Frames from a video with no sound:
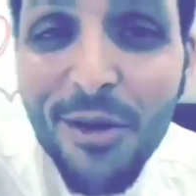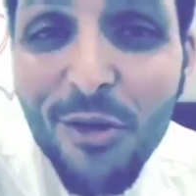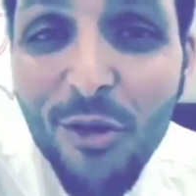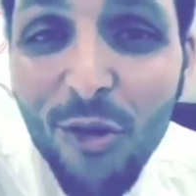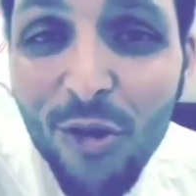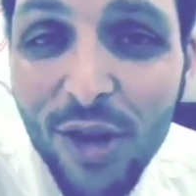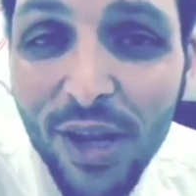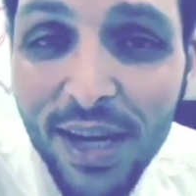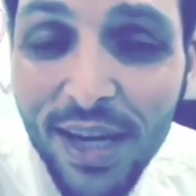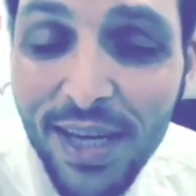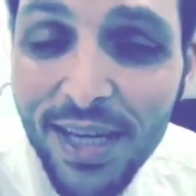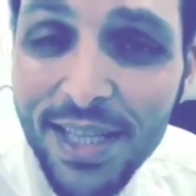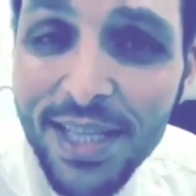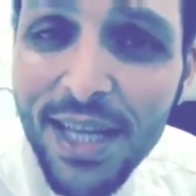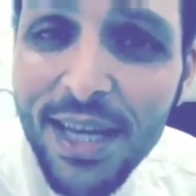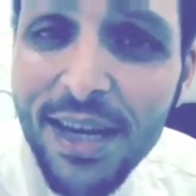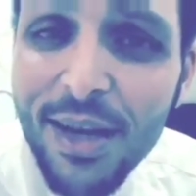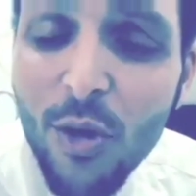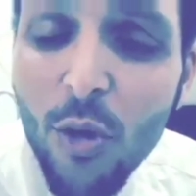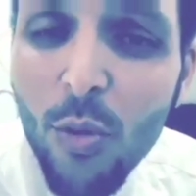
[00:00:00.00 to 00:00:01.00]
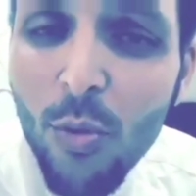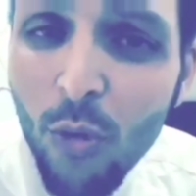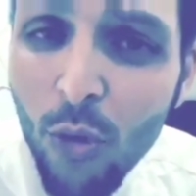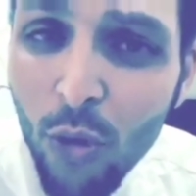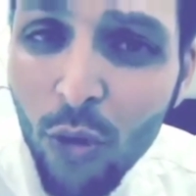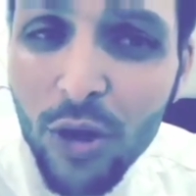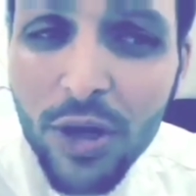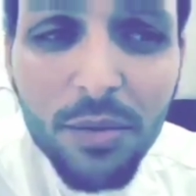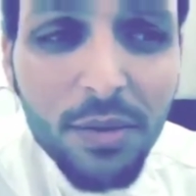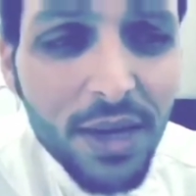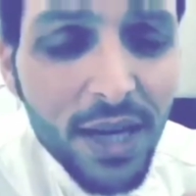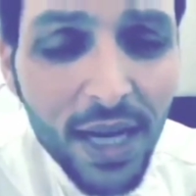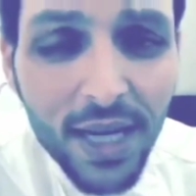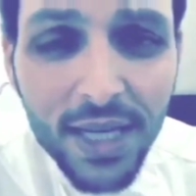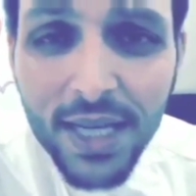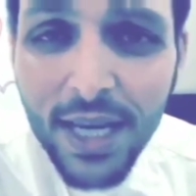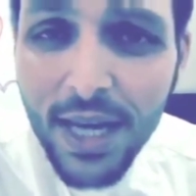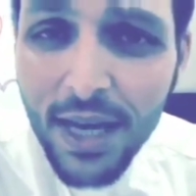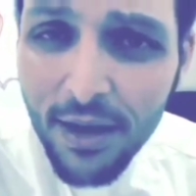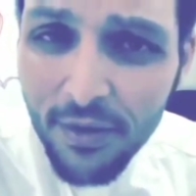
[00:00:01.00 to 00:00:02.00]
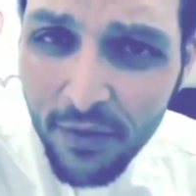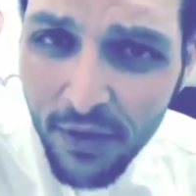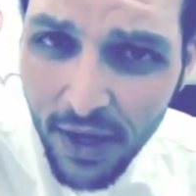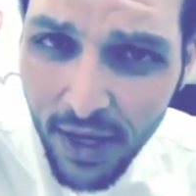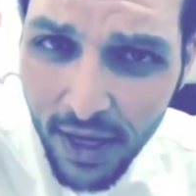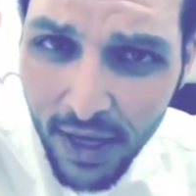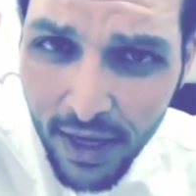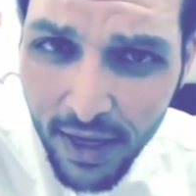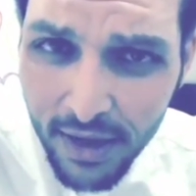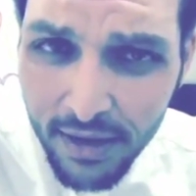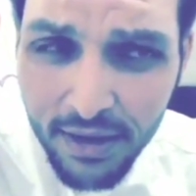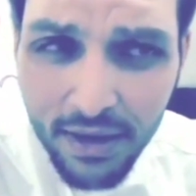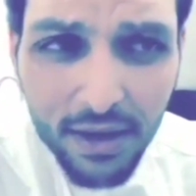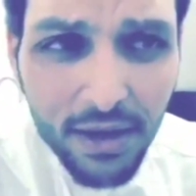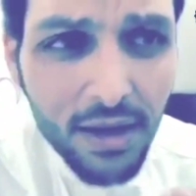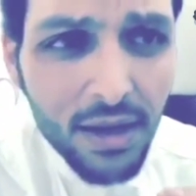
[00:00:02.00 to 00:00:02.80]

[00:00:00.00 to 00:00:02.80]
عندنا امور نبغى نحققها في حياتنا